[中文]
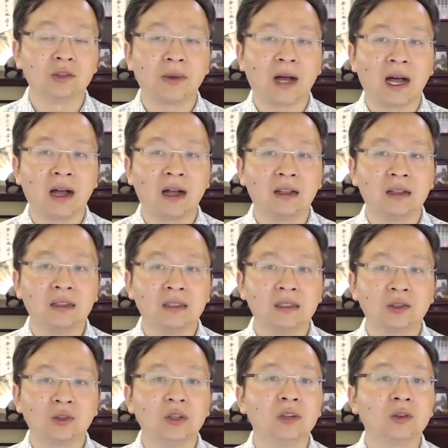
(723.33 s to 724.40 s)
把
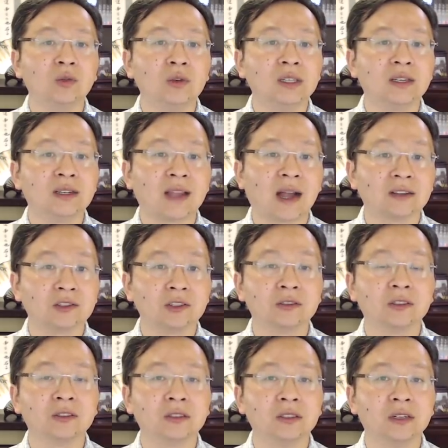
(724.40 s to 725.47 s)
对共和党支
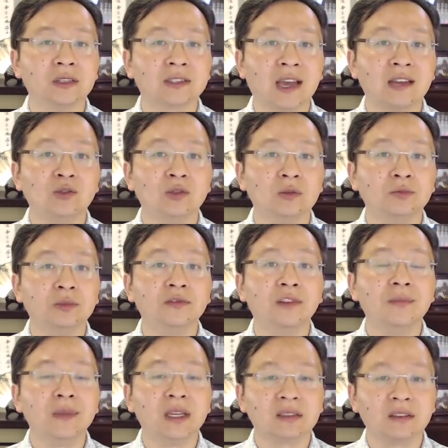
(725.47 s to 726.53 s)
持者采取不
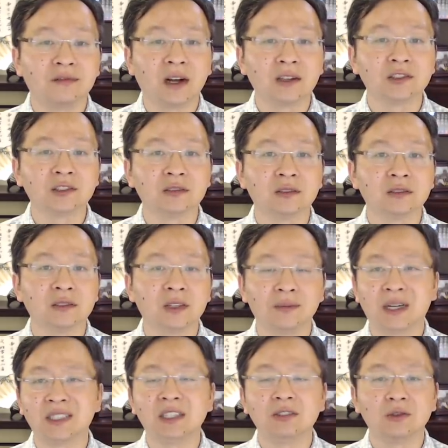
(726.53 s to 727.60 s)
文明的方式啊，
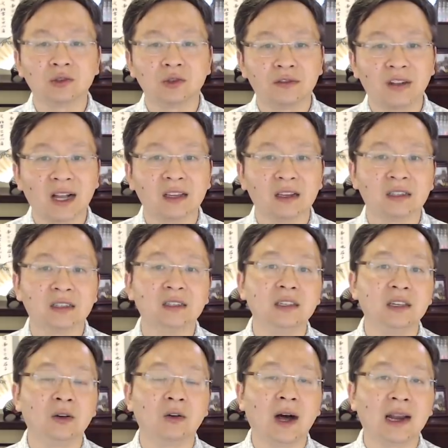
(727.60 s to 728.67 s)
把这种做法给合
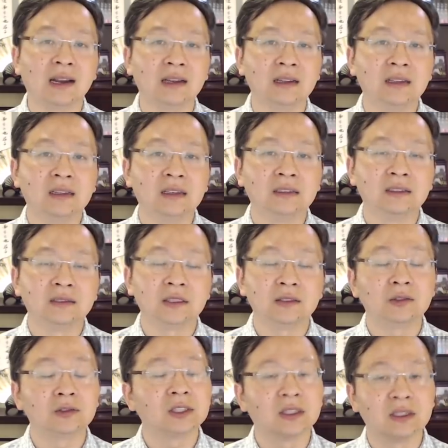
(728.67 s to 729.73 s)
理化了，这
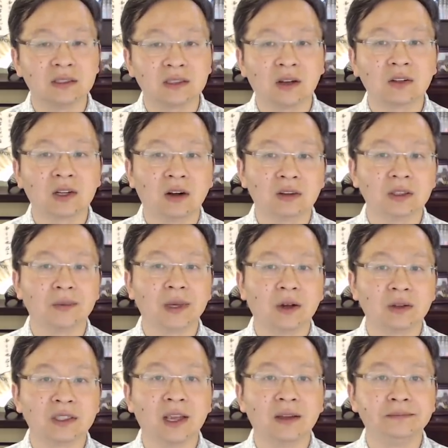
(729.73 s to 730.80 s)
都是很糟糕的
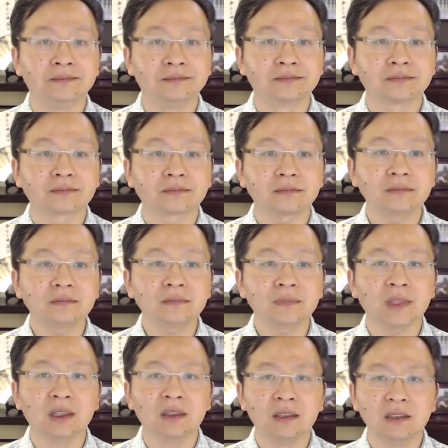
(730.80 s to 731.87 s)
表现。
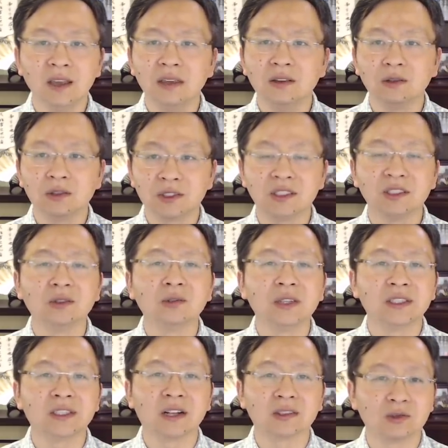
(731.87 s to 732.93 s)
也有集
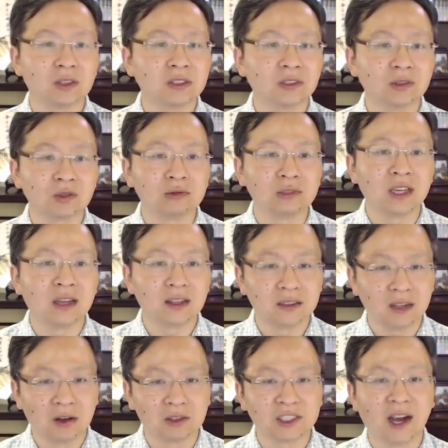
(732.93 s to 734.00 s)
会上确实出现了
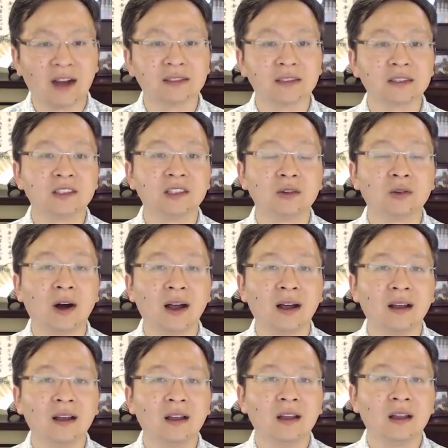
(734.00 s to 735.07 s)
闹场的情
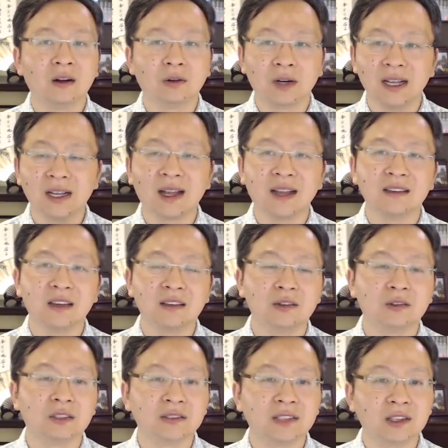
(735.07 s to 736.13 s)
况，我还看见
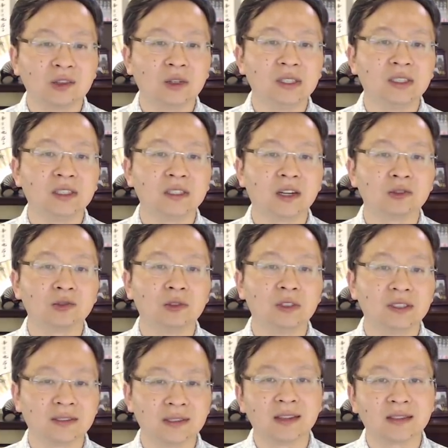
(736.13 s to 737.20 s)
有人在推特上
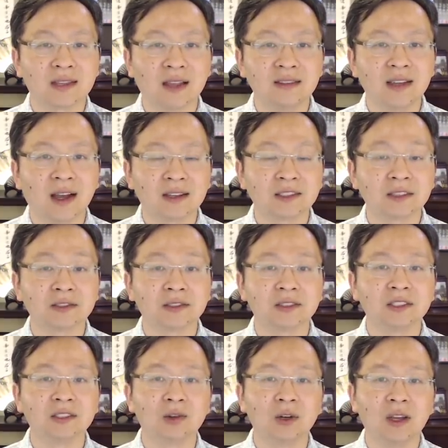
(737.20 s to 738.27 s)
说自己参加政治
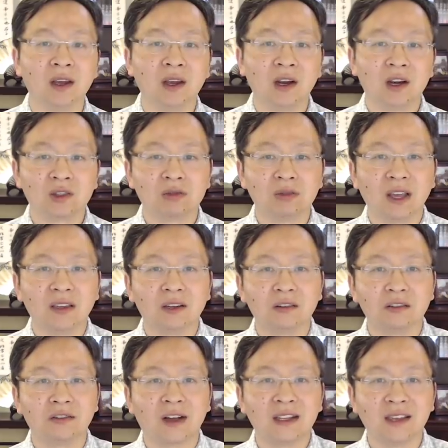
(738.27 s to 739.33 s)
集会出来以
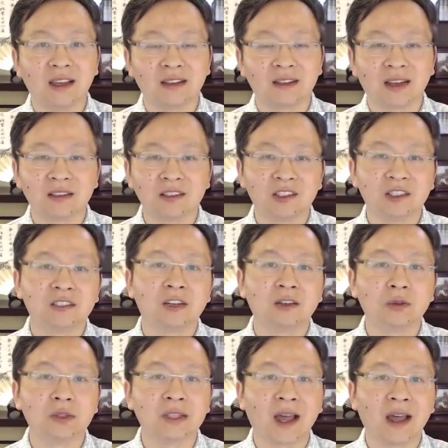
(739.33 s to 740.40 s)
后，发现他的汽车
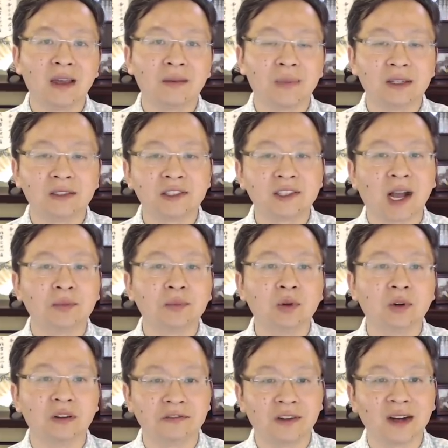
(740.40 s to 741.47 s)
轮胎被人扎
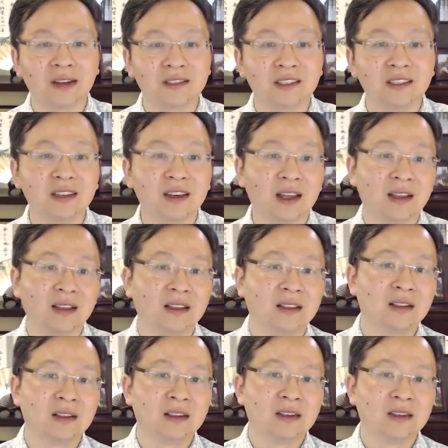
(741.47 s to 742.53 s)
破，放了气了。
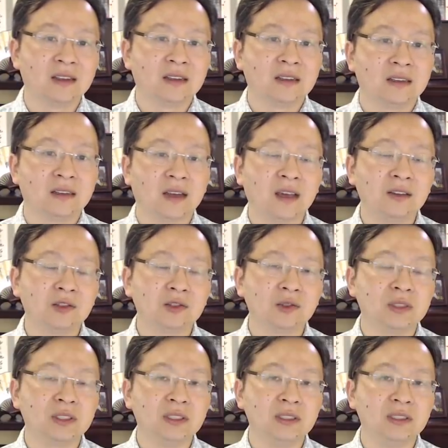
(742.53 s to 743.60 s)
啊，还有
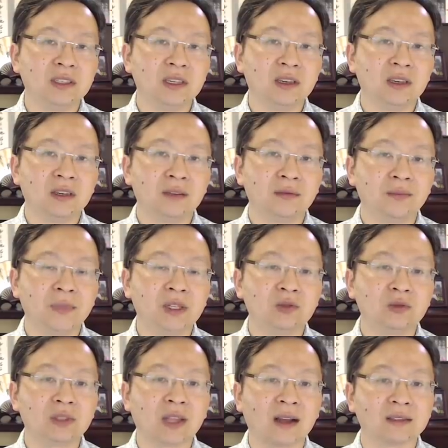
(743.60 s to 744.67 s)
最近一些民
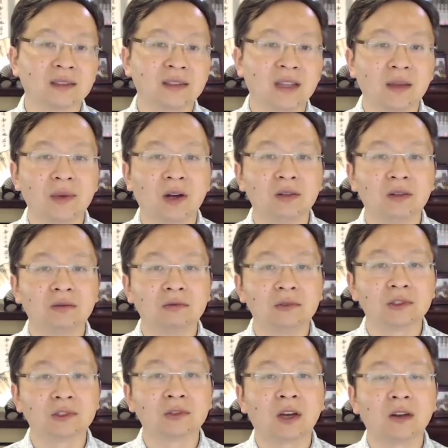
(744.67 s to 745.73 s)
主党的代表人物
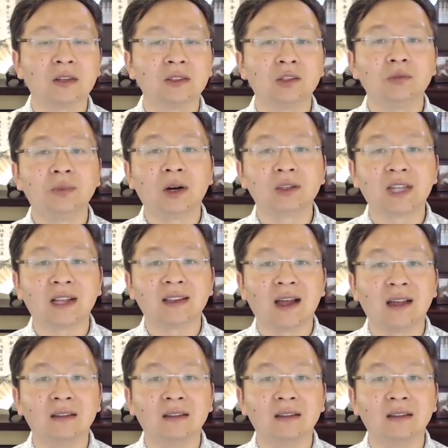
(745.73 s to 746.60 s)
收到了邮包炸弹